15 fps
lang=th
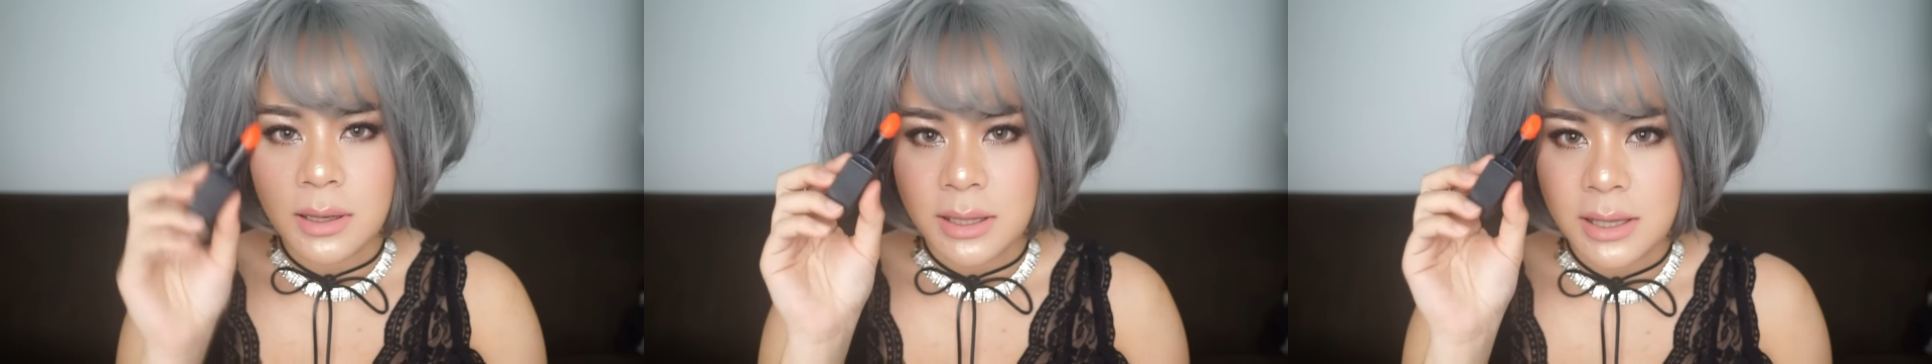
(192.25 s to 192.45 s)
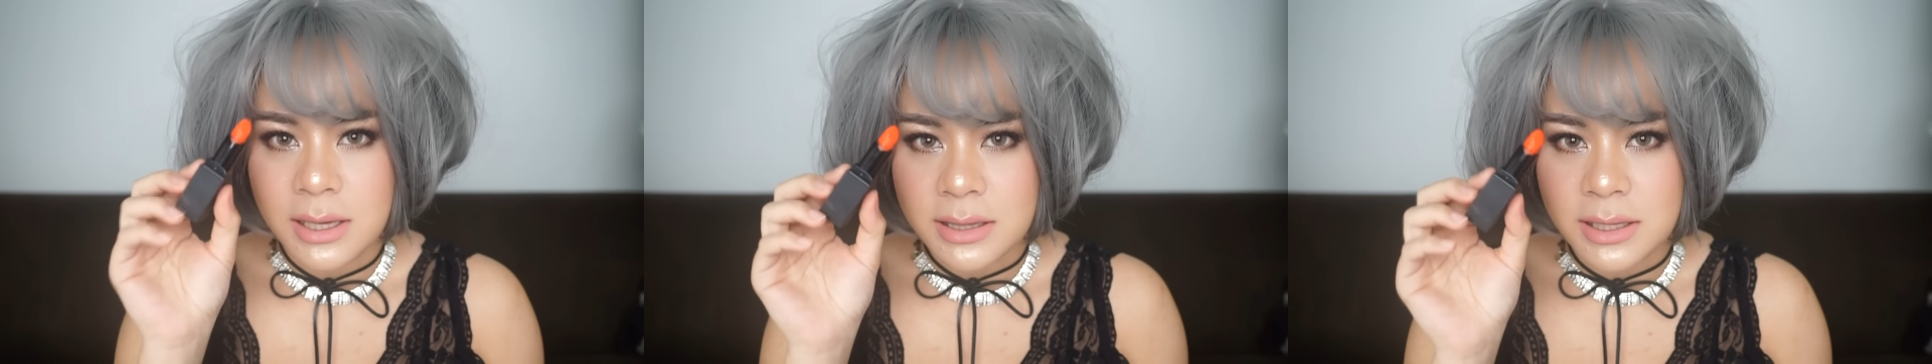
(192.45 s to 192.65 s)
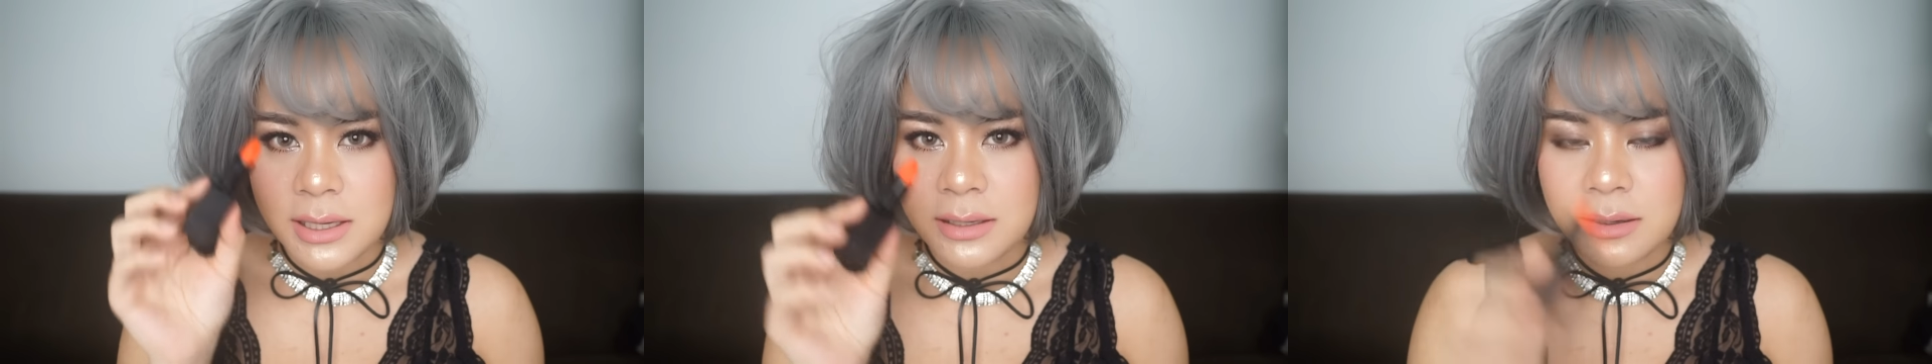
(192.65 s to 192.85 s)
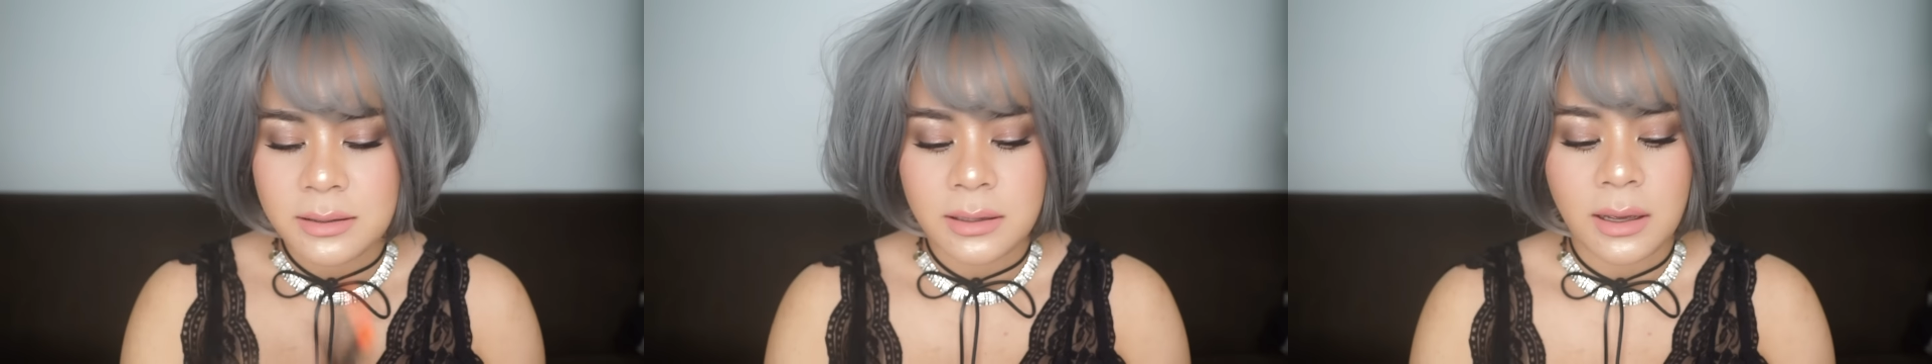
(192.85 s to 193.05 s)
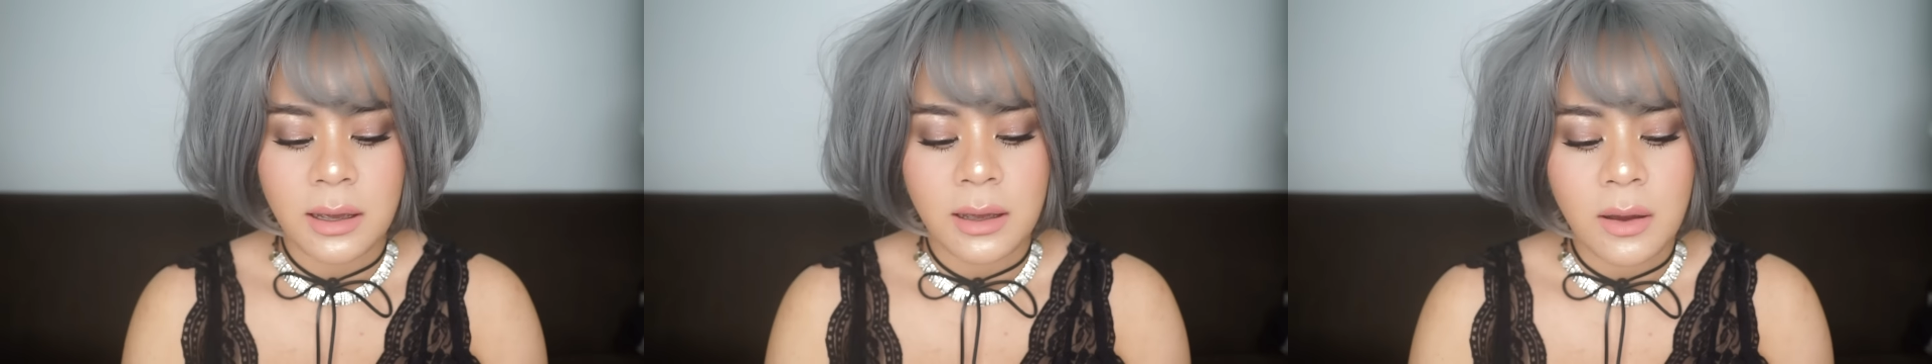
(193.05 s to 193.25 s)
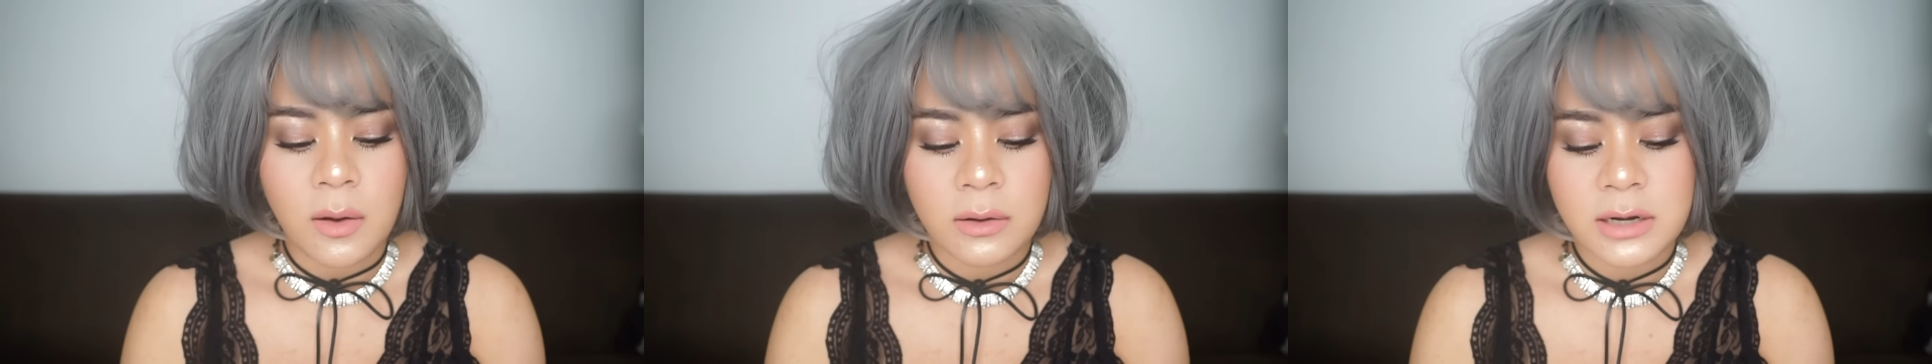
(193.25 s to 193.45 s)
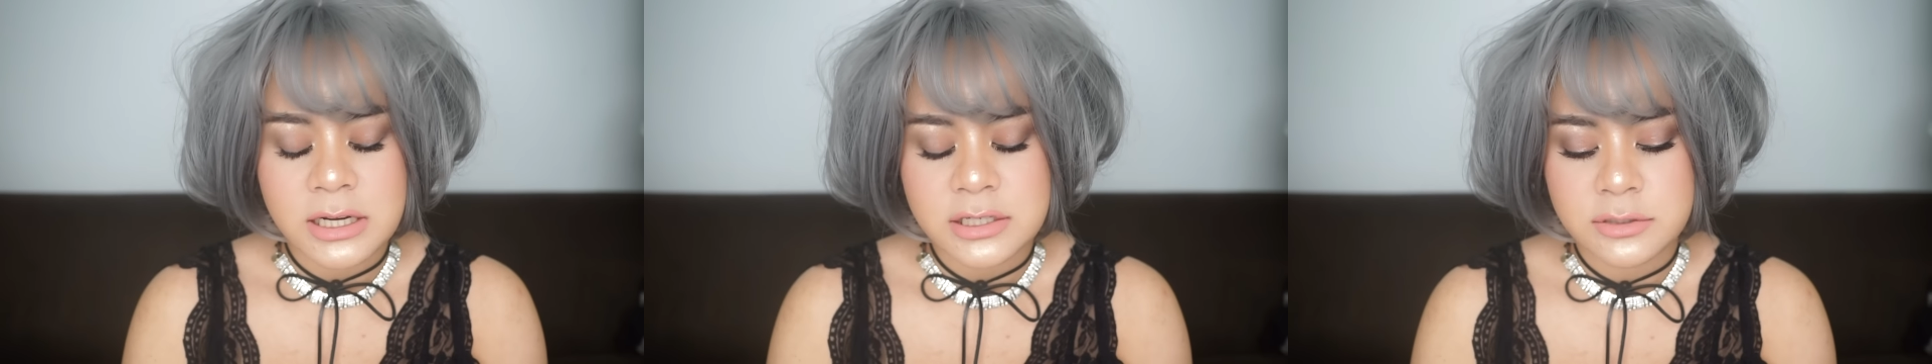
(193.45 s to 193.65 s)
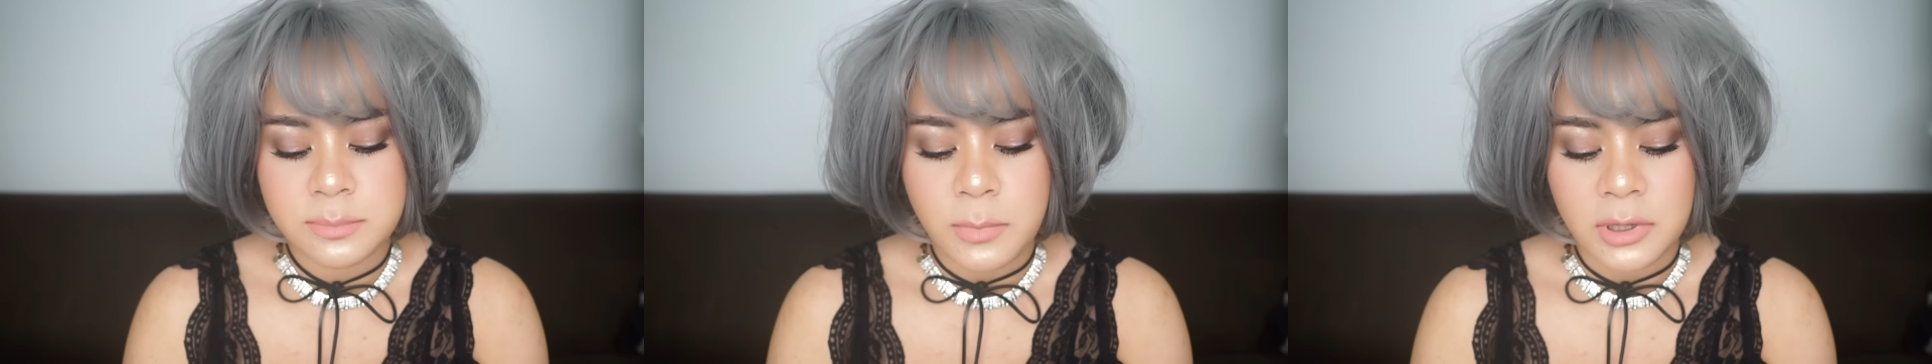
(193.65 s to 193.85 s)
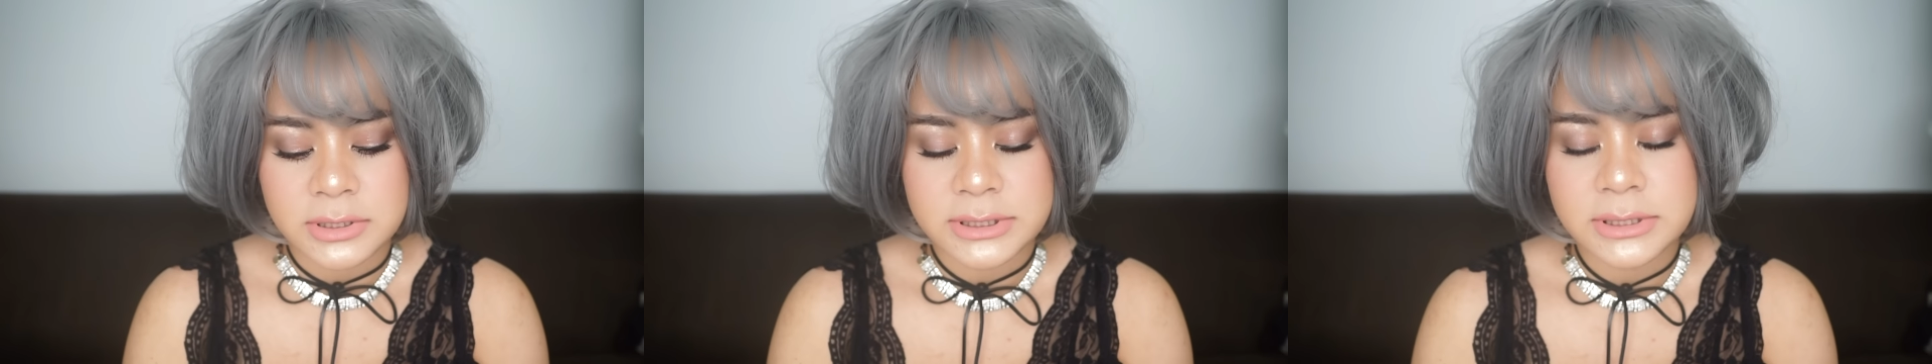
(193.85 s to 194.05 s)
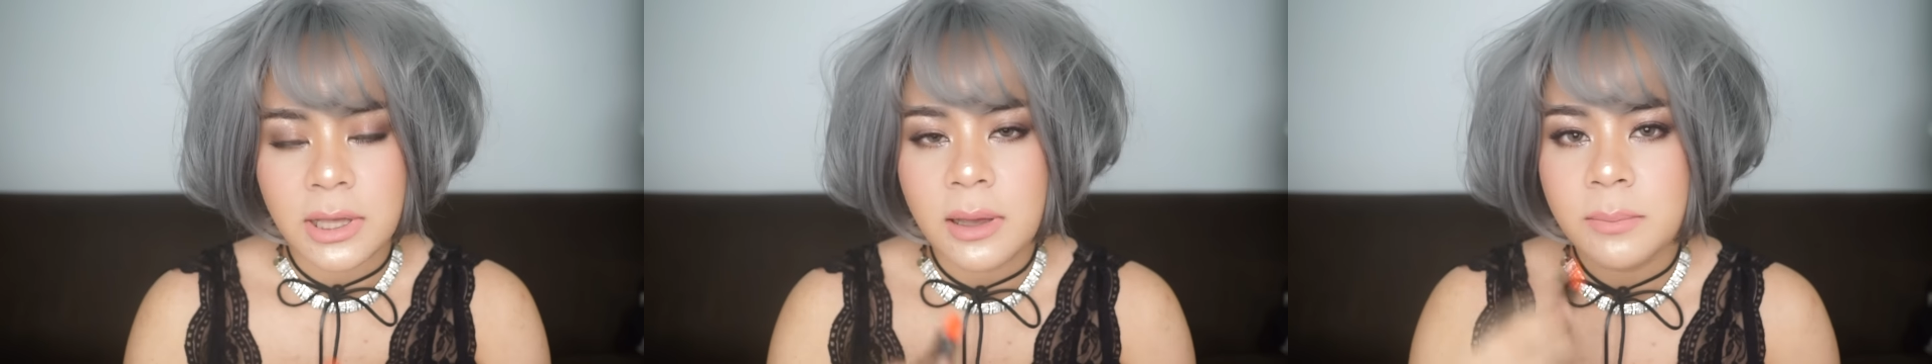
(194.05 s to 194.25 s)
อีกสีหนึ่งนะคะ Orange
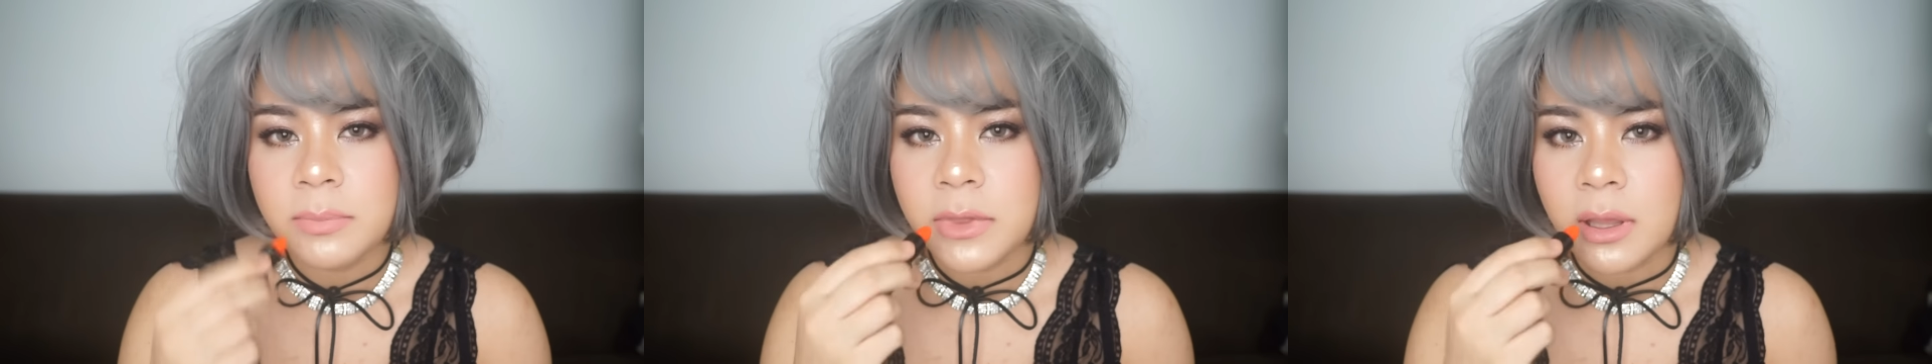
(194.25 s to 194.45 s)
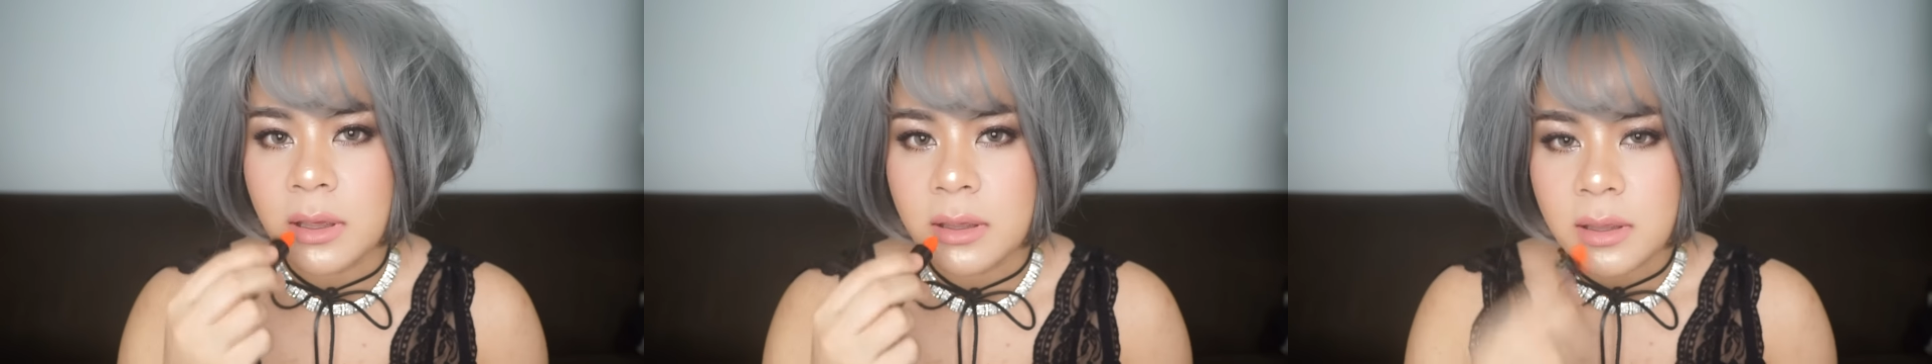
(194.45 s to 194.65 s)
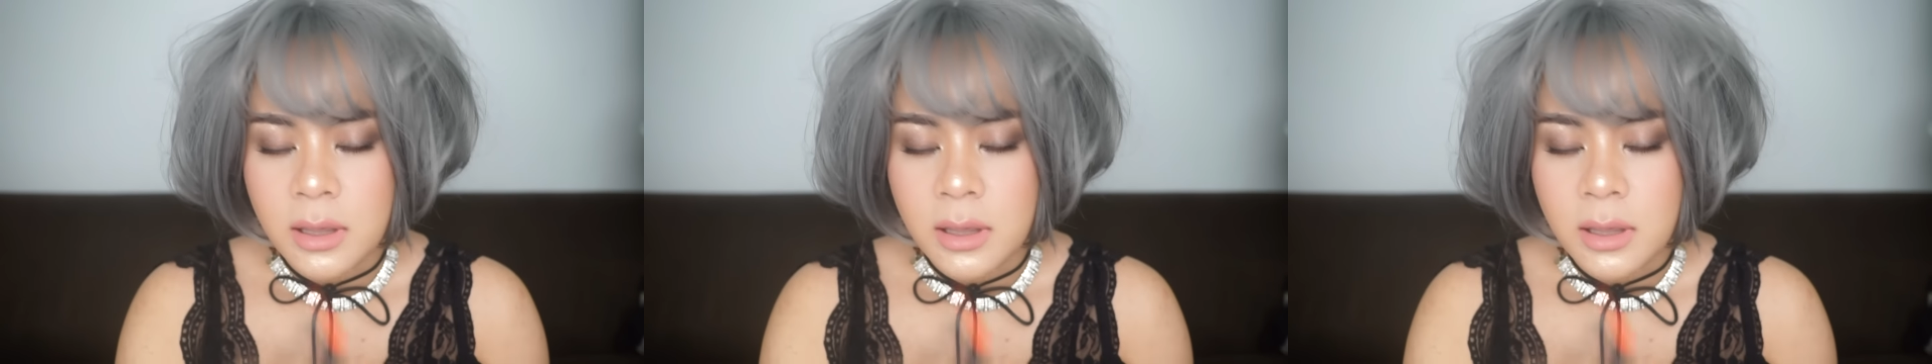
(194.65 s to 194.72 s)
Blossom นะ